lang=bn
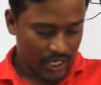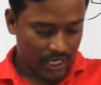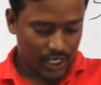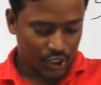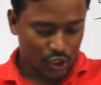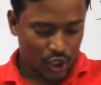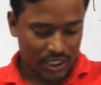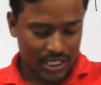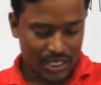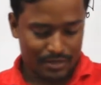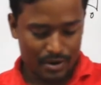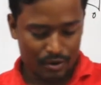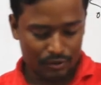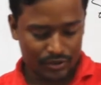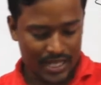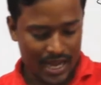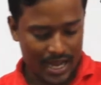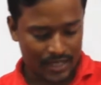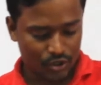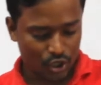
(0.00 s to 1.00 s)
এ সরকার
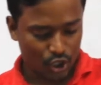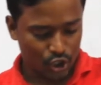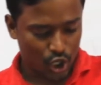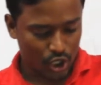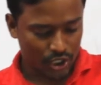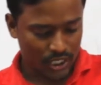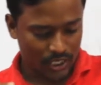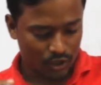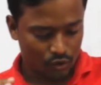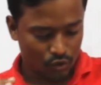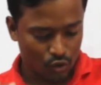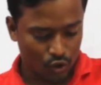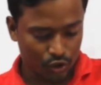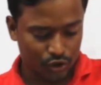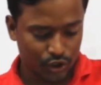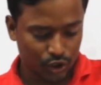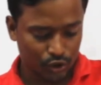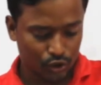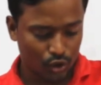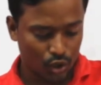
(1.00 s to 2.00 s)
ব্যবস্থায় আঞ্চলিক সরকারের কোনো
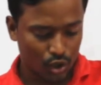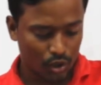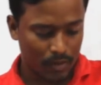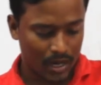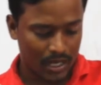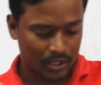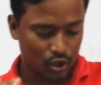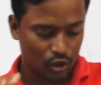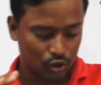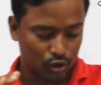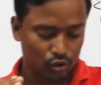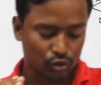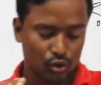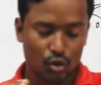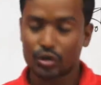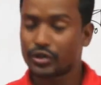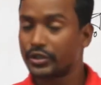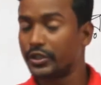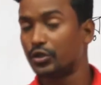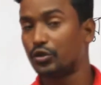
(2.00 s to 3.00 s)
অস্তিত্ব বা স্বতন্ত্র
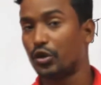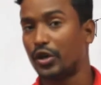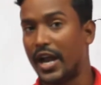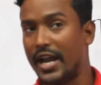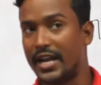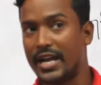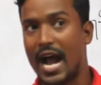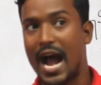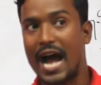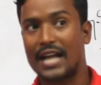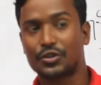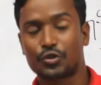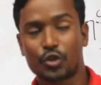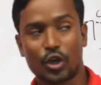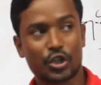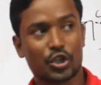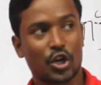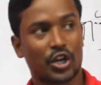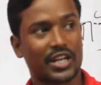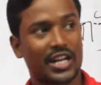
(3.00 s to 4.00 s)
অস্তিত্ব নেই
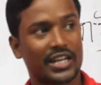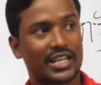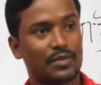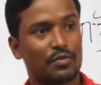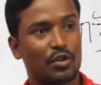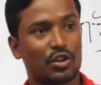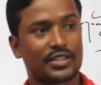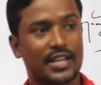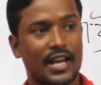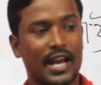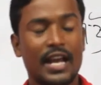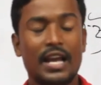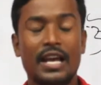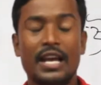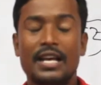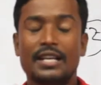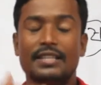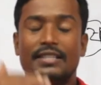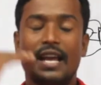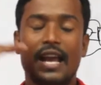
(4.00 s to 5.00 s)
আঞ্চলিক সরকার কি বলছে
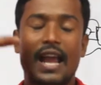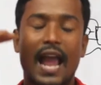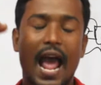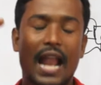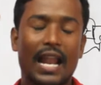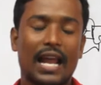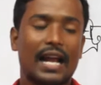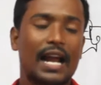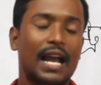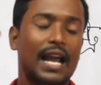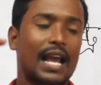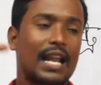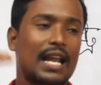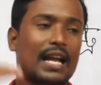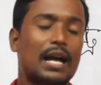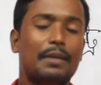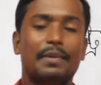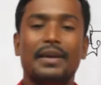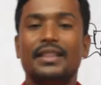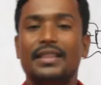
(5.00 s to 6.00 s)
যে এলাকা
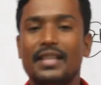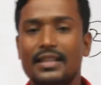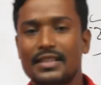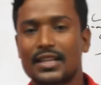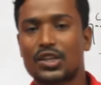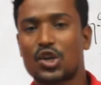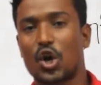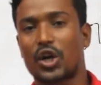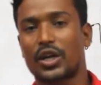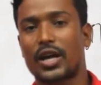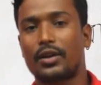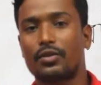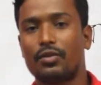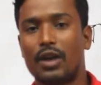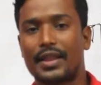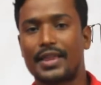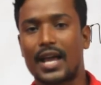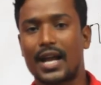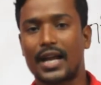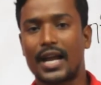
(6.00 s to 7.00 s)
এলাকা ভিত্তিক যে
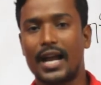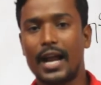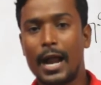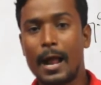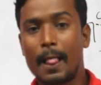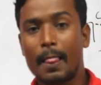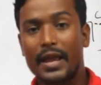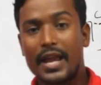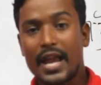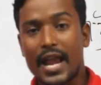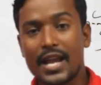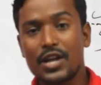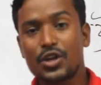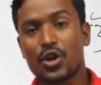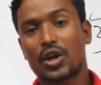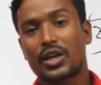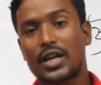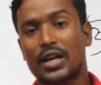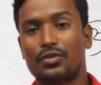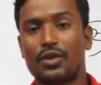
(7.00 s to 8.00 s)
সরকারগুলো থাকে এই
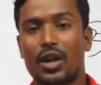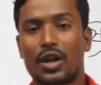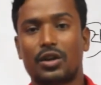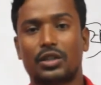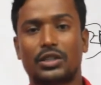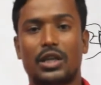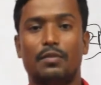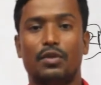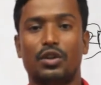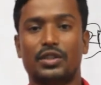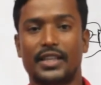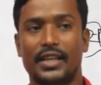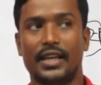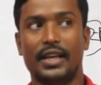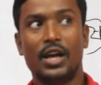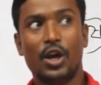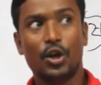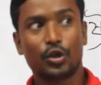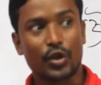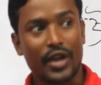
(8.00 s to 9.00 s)
সরকারগুলোর কথা বলছে
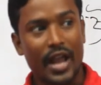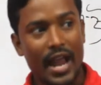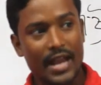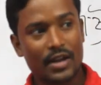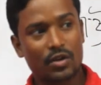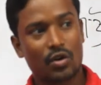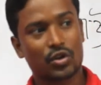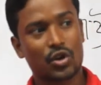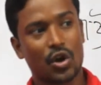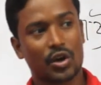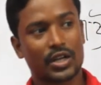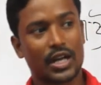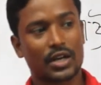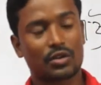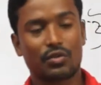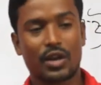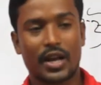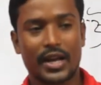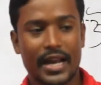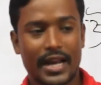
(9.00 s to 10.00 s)
তো এই
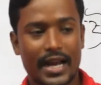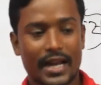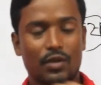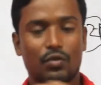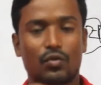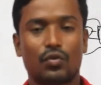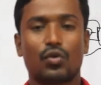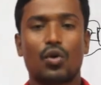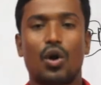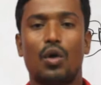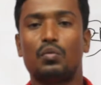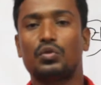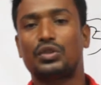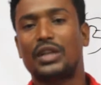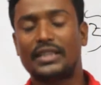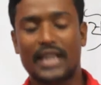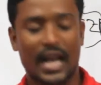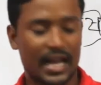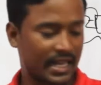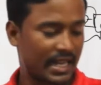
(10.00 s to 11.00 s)
সরকারগুলোর এখানে কোনো
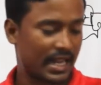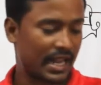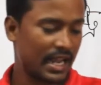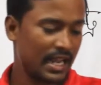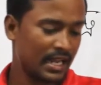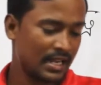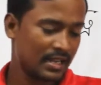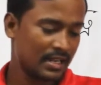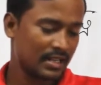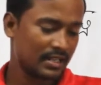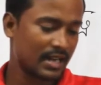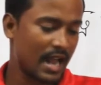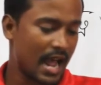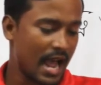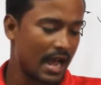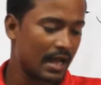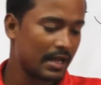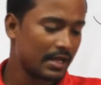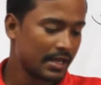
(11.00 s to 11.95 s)
ক্ষমতা থাকে না